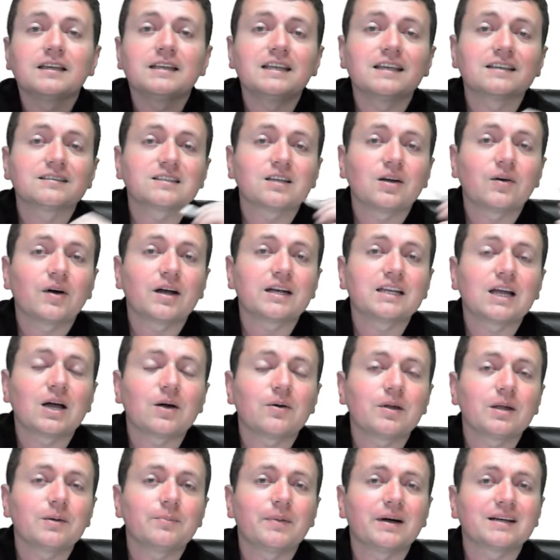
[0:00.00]
y esta
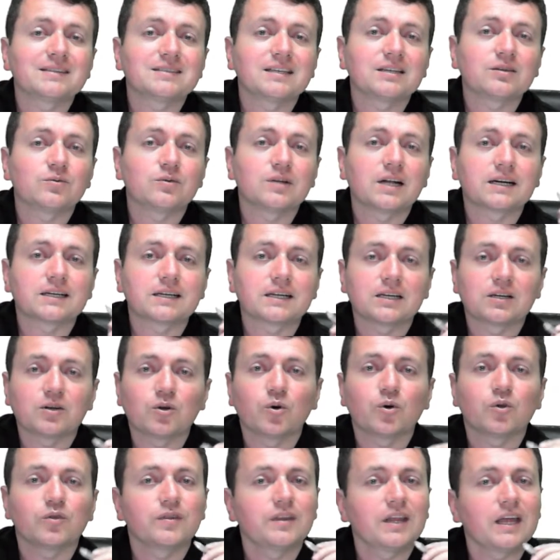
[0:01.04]
variable va a ser un
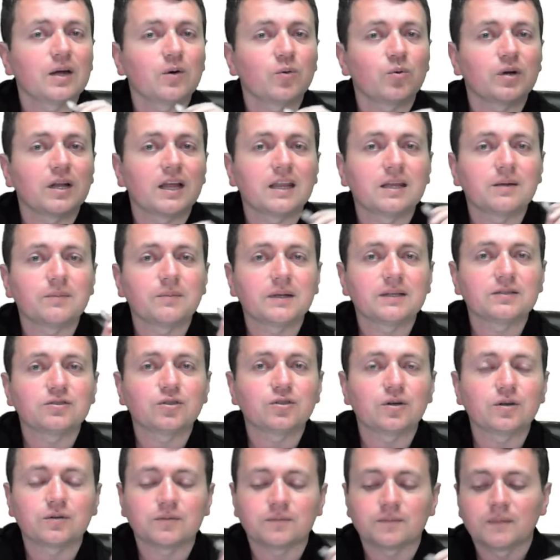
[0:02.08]
arreglo de una
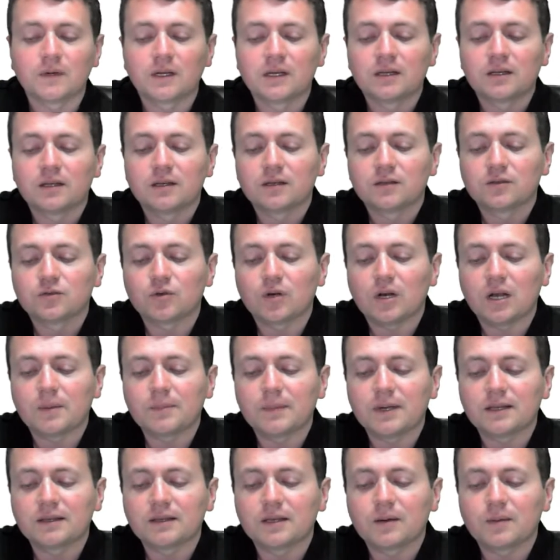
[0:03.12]
dimensión
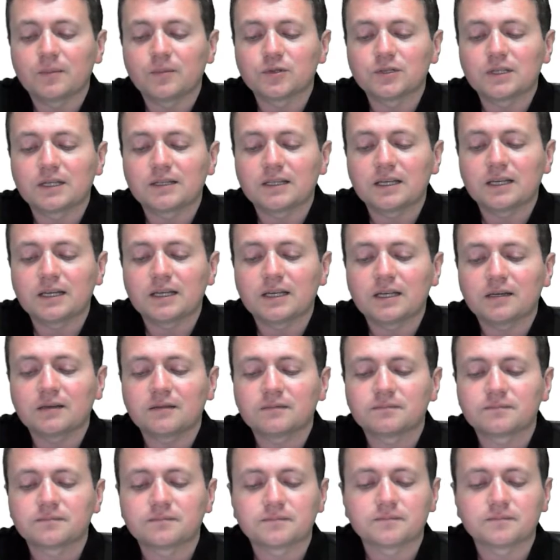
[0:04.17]
solamente vamos a tener